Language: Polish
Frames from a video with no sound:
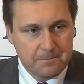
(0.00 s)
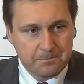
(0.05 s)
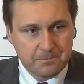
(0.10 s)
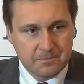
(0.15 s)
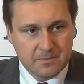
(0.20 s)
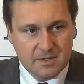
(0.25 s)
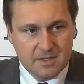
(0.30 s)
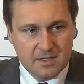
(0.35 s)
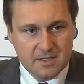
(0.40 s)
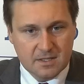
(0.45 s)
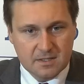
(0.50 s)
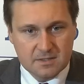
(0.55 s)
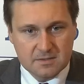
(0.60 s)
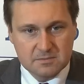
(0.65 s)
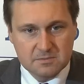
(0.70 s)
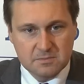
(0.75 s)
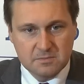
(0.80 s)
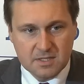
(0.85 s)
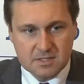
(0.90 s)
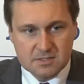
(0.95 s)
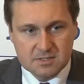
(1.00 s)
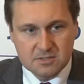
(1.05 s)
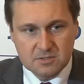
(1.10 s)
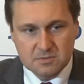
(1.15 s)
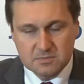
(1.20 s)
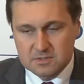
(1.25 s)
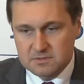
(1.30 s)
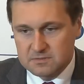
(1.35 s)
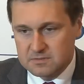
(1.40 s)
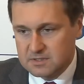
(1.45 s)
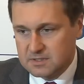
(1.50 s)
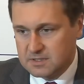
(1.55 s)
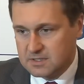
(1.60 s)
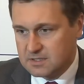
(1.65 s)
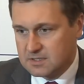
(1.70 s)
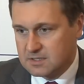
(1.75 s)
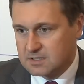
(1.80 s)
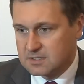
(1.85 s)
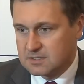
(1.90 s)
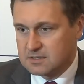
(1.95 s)
Mm, y, bardzo dobry
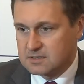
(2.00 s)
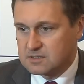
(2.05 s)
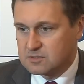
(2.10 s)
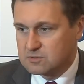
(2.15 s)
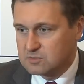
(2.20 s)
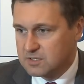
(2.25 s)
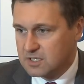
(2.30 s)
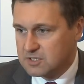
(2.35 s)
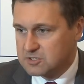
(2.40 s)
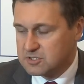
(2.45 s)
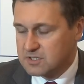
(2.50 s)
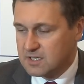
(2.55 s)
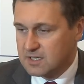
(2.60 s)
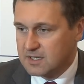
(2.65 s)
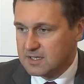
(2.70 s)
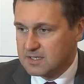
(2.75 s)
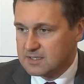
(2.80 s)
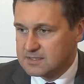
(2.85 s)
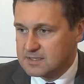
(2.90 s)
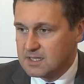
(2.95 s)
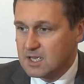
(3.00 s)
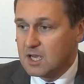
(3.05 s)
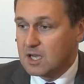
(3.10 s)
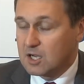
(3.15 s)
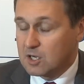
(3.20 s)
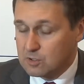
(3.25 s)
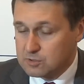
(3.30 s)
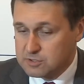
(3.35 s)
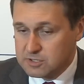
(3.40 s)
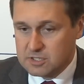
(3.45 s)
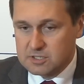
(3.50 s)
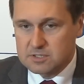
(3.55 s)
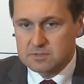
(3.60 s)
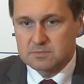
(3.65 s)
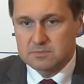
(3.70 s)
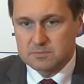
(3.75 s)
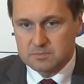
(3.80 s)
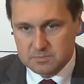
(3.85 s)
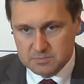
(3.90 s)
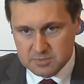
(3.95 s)
wynik, skuteczna jest,
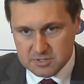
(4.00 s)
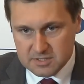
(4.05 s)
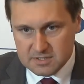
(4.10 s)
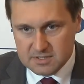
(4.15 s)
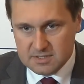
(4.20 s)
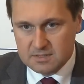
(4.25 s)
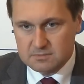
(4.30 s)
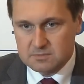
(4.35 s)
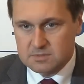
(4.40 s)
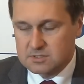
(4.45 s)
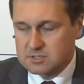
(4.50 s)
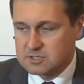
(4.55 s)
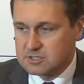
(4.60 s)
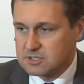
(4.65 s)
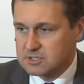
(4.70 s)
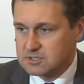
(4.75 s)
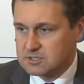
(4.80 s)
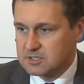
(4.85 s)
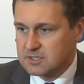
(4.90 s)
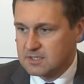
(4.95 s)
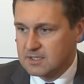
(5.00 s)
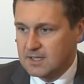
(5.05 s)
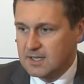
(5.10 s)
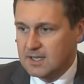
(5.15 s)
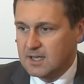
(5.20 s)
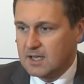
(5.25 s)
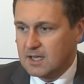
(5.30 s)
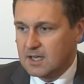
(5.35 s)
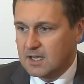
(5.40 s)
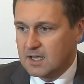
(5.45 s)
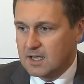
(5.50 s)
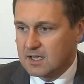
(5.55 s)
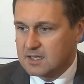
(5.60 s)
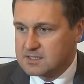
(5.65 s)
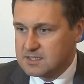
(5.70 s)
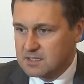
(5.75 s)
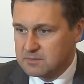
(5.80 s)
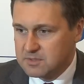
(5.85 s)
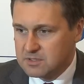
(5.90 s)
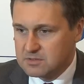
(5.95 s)
chociaż przyznam szczerze,
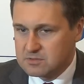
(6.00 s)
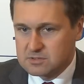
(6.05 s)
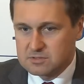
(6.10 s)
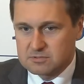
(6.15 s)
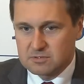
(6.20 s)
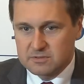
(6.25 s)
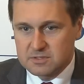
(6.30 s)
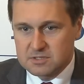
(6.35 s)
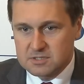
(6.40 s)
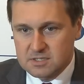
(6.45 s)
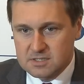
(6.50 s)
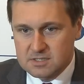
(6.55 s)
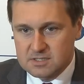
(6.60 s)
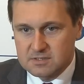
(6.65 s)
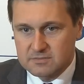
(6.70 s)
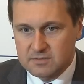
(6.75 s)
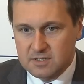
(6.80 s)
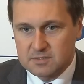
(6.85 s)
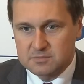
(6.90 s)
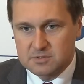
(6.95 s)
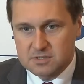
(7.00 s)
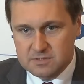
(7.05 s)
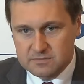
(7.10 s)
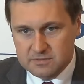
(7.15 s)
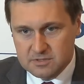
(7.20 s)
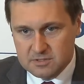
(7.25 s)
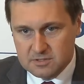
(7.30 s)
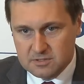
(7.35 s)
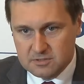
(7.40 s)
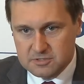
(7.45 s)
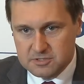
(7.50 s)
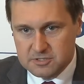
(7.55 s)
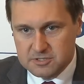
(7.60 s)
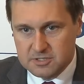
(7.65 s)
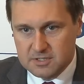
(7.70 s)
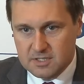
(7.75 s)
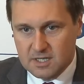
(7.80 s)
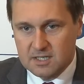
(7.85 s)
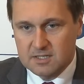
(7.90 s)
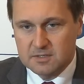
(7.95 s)
egzaminu z człowieczeństwa i
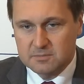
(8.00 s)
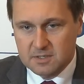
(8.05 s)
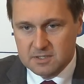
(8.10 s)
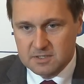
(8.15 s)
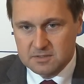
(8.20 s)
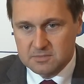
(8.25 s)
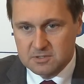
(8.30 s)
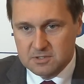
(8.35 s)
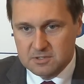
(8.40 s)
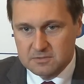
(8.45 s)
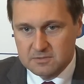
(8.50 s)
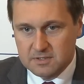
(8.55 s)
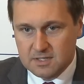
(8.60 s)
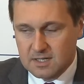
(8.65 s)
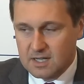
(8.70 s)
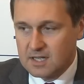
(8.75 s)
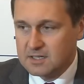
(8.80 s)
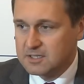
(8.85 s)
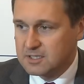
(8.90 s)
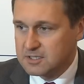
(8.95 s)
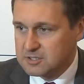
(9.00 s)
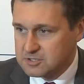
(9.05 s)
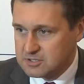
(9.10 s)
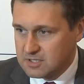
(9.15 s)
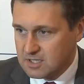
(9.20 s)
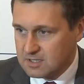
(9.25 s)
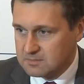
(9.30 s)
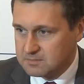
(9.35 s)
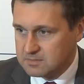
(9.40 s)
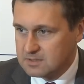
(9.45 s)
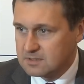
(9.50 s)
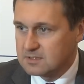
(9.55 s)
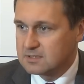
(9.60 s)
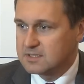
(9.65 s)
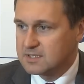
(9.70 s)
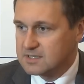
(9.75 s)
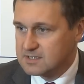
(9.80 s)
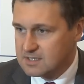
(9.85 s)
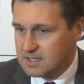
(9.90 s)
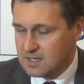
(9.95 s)
przyzwoitości ani pani Borowiak, ani jej sztab
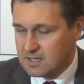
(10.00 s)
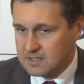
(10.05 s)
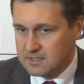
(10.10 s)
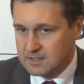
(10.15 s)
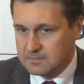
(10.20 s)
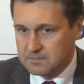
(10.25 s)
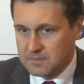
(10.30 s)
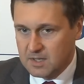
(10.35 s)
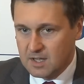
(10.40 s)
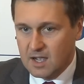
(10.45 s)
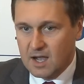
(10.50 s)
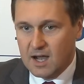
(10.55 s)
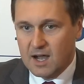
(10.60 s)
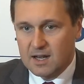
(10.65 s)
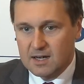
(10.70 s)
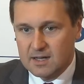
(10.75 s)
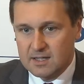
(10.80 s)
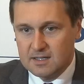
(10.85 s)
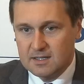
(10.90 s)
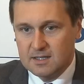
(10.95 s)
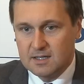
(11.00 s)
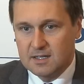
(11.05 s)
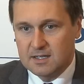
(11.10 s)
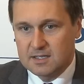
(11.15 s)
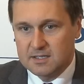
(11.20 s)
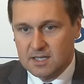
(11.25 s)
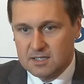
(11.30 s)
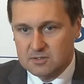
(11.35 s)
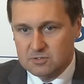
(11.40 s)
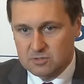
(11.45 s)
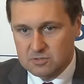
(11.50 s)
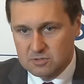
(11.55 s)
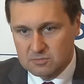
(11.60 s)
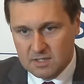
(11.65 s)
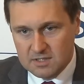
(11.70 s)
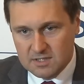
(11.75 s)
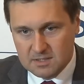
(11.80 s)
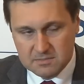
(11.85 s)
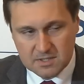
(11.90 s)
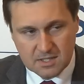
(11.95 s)
nie zdali, ale ja to
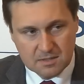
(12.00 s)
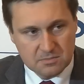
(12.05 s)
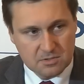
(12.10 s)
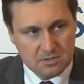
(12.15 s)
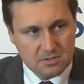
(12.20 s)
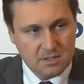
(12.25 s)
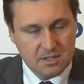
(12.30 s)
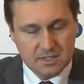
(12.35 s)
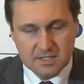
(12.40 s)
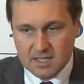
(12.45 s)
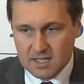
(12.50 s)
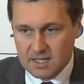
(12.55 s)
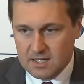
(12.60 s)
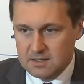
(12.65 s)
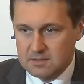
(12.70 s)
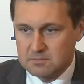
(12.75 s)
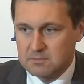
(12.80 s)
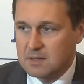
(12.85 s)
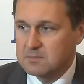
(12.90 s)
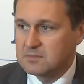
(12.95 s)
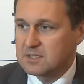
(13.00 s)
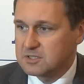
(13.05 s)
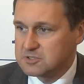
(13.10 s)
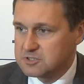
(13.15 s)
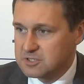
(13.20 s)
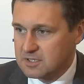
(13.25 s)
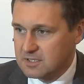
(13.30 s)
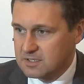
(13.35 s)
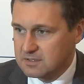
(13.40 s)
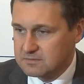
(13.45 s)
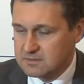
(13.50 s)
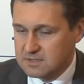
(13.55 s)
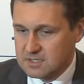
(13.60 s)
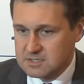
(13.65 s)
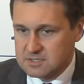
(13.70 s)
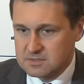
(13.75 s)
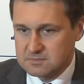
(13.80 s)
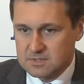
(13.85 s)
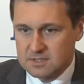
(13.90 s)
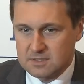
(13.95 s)
odkładam na bok. Ja mam nadzieję i
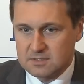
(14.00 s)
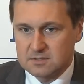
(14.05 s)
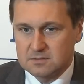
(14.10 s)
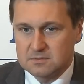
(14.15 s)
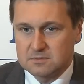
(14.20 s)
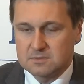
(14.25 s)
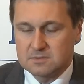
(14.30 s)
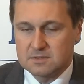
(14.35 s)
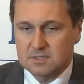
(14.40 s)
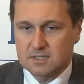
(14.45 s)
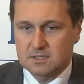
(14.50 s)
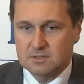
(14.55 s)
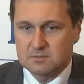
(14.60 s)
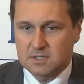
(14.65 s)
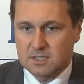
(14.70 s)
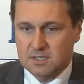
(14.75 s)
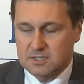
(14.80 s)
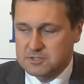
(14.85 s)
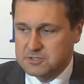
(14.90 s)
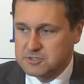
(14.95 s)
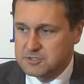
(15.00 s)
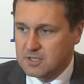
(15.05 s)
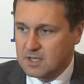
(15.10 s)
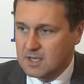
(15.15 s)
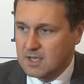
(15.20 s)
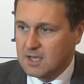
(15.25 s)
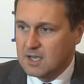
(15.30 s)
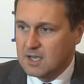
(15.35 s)
wyrażam taką, taką chęć,